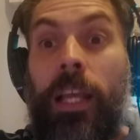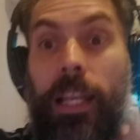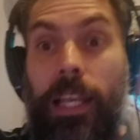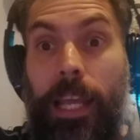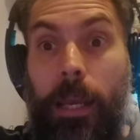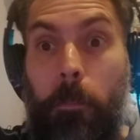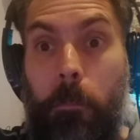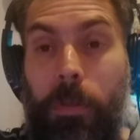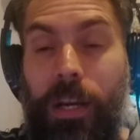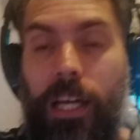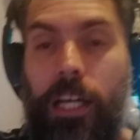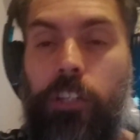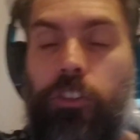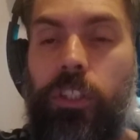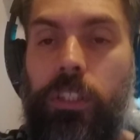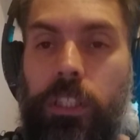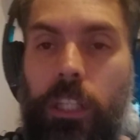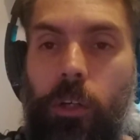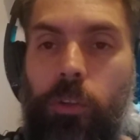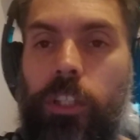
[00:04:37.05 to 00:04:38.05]
Lembrando
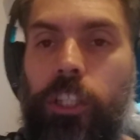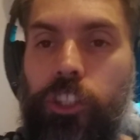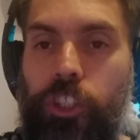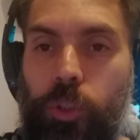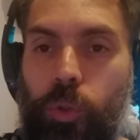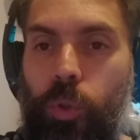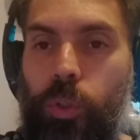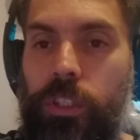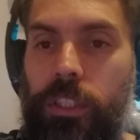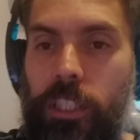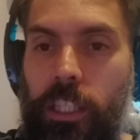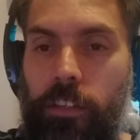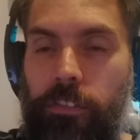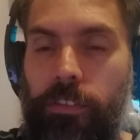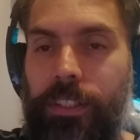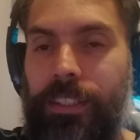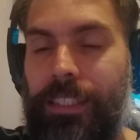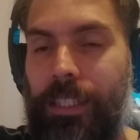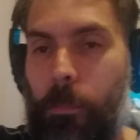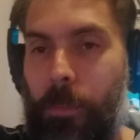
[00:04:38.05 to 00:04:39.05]
então da
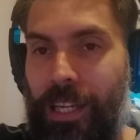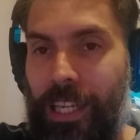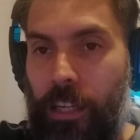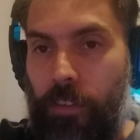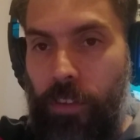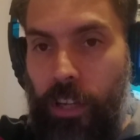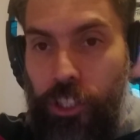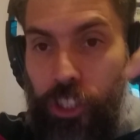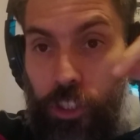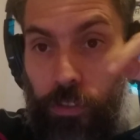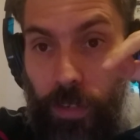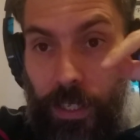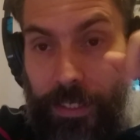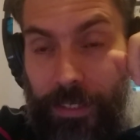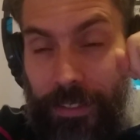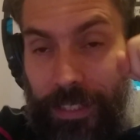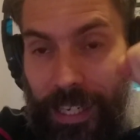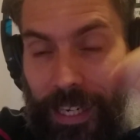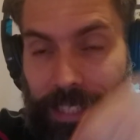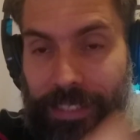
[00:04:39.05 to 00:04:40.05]
discursiva, semana que vem a gente vai
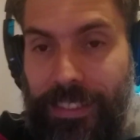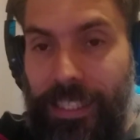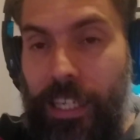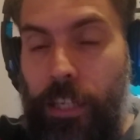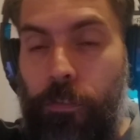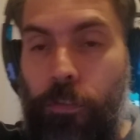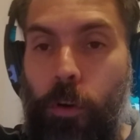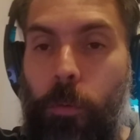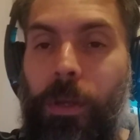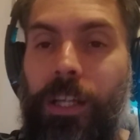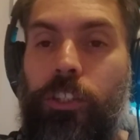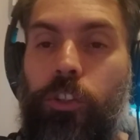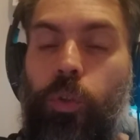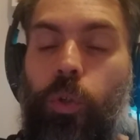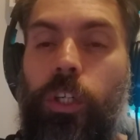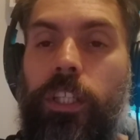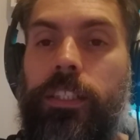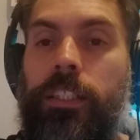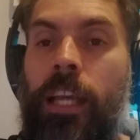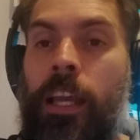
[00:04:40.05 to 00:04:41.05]
trazer
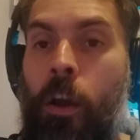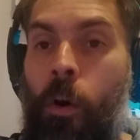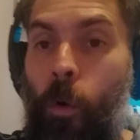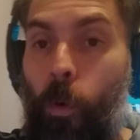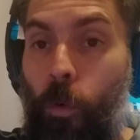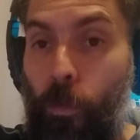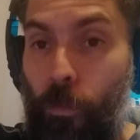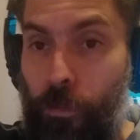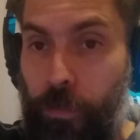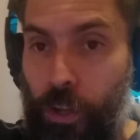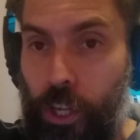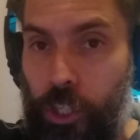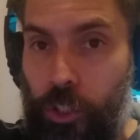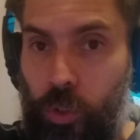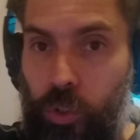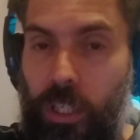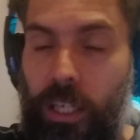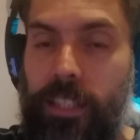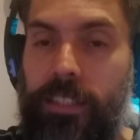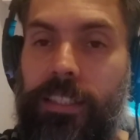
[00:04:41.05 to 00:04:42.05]
informações, um
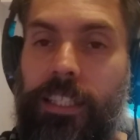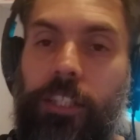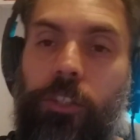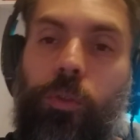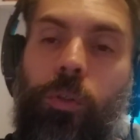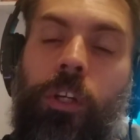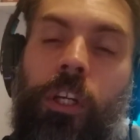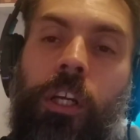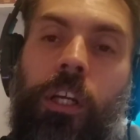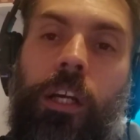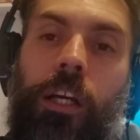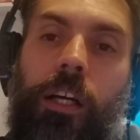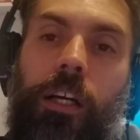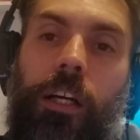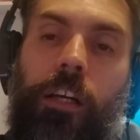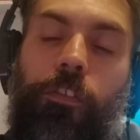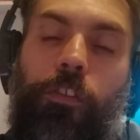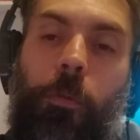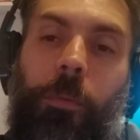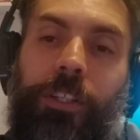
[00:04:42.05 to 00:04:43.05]
vídeo trazendo
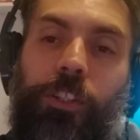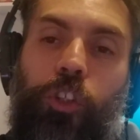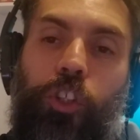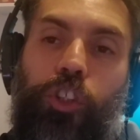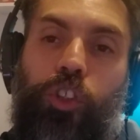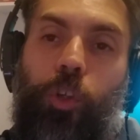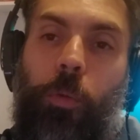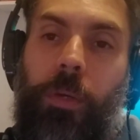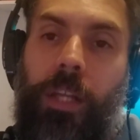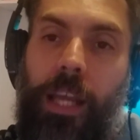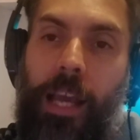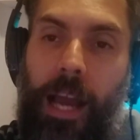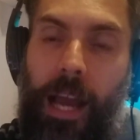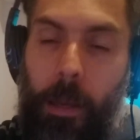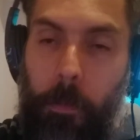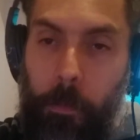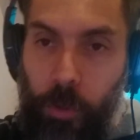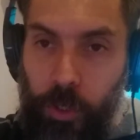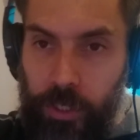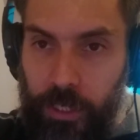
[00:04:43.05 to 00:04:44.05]
uh, informações sobre
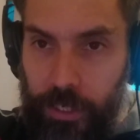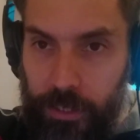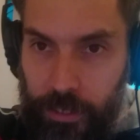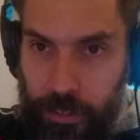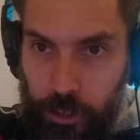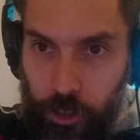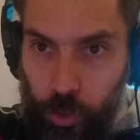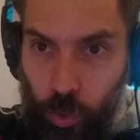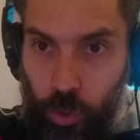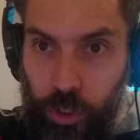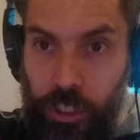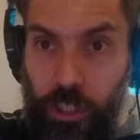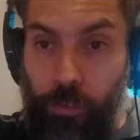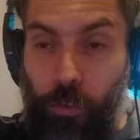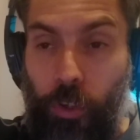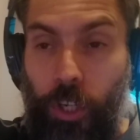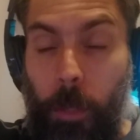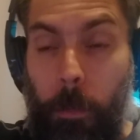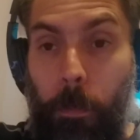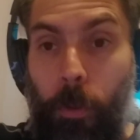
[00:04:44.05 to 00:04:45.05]
a importância do
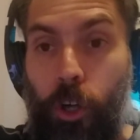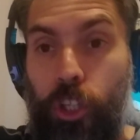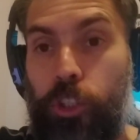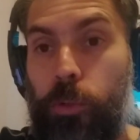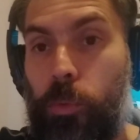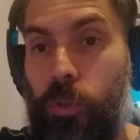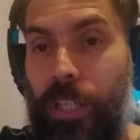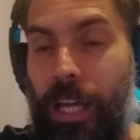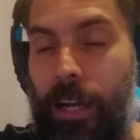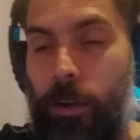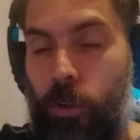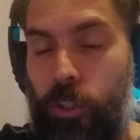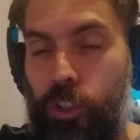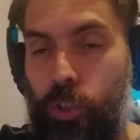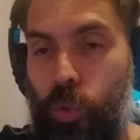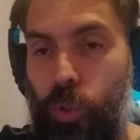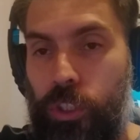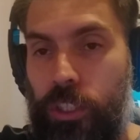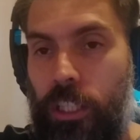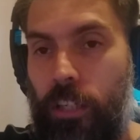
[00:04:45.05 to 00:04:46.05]
discursivo, o que pode mudar com a
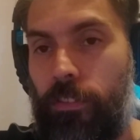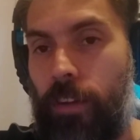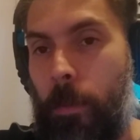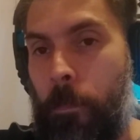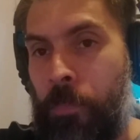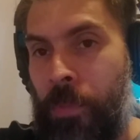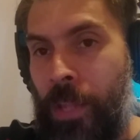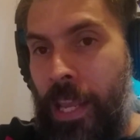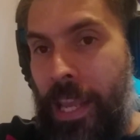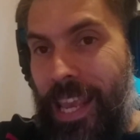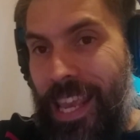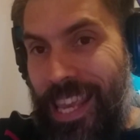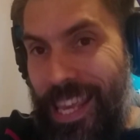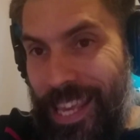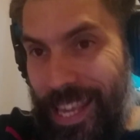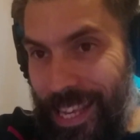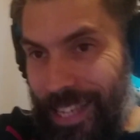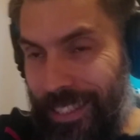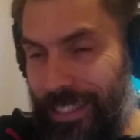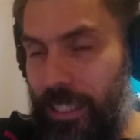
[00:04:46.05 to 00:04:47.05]
discursiva
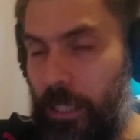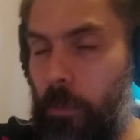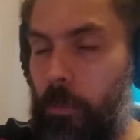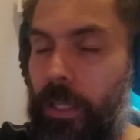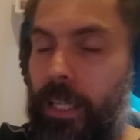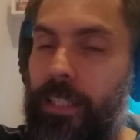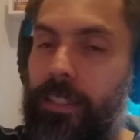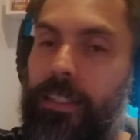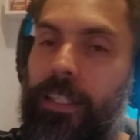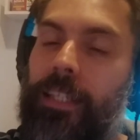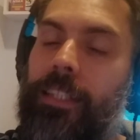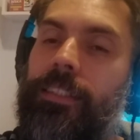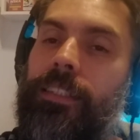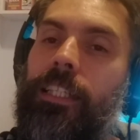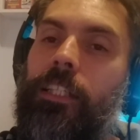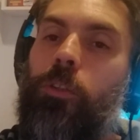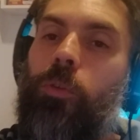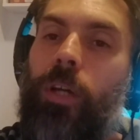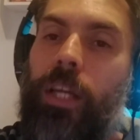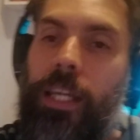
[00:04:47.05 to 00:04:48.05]
e também
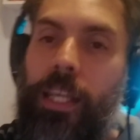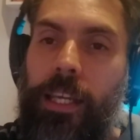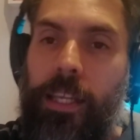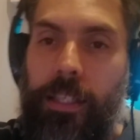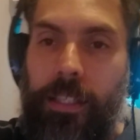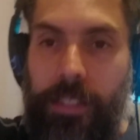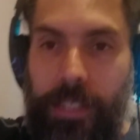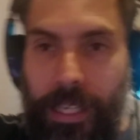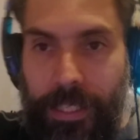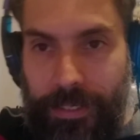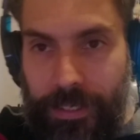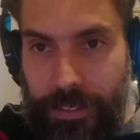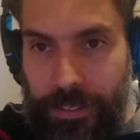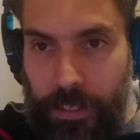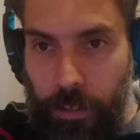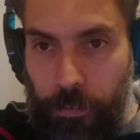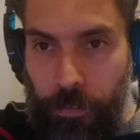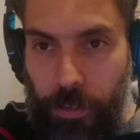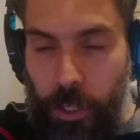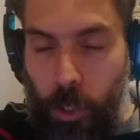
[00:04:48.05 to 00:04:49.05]
trazendo aí na
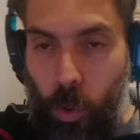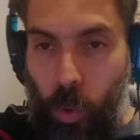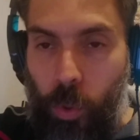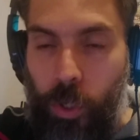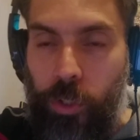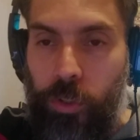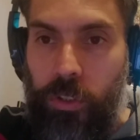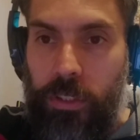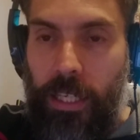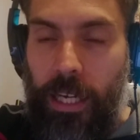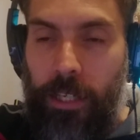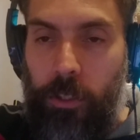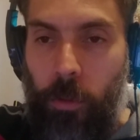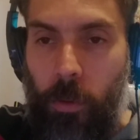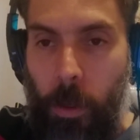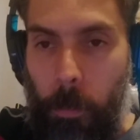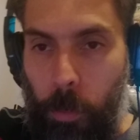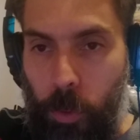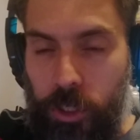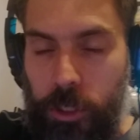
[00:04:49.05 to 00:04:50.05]
sexta-feira com o resultado
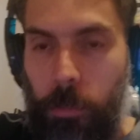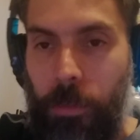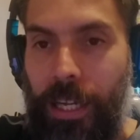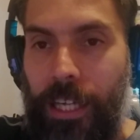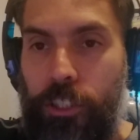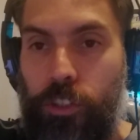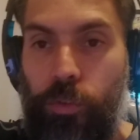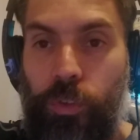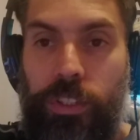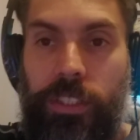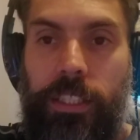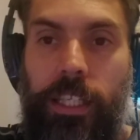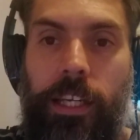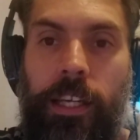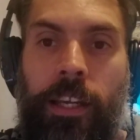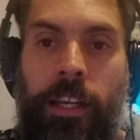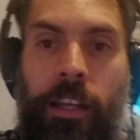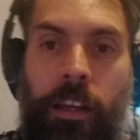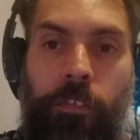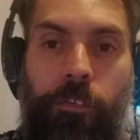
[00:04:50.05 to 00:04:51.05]
a possibilidade de
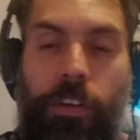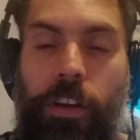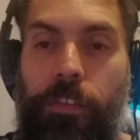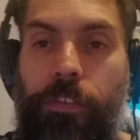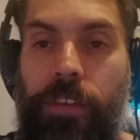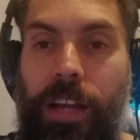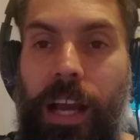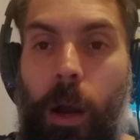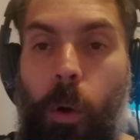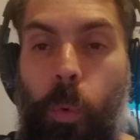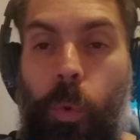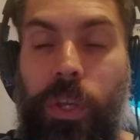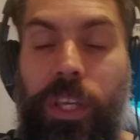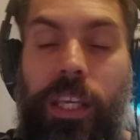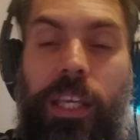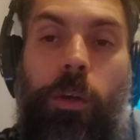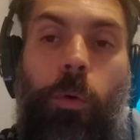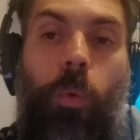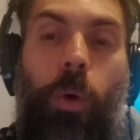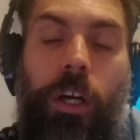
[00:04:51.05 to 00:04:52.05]
você verificar o
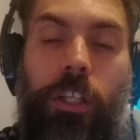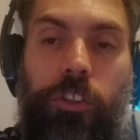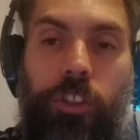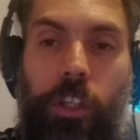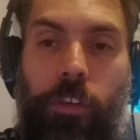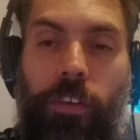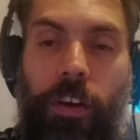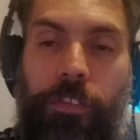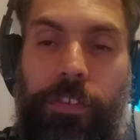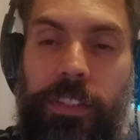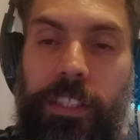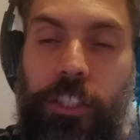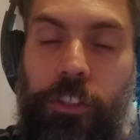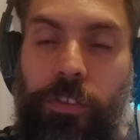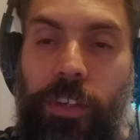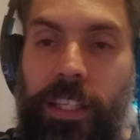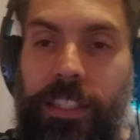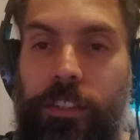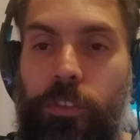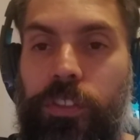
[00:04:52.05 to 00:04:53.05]
quanto que vai fazer a
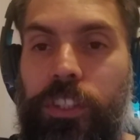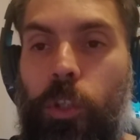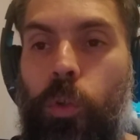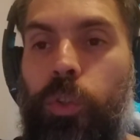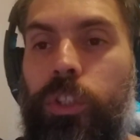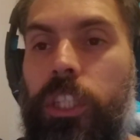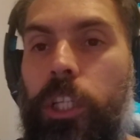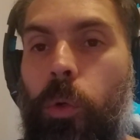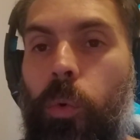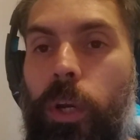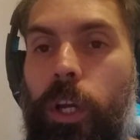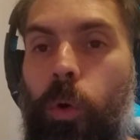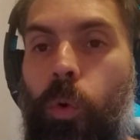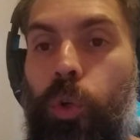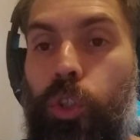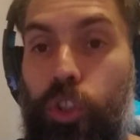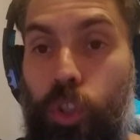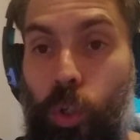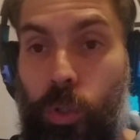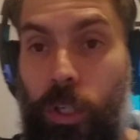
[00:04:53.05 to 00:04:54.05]
diferença você conseguir um
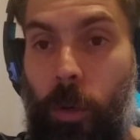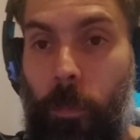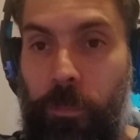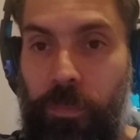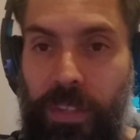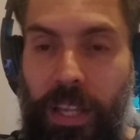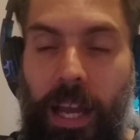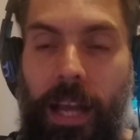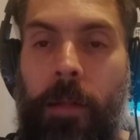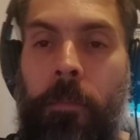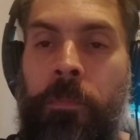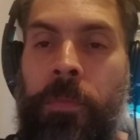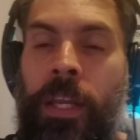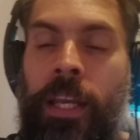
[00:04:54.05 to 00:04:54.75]
recurso ou não, tá?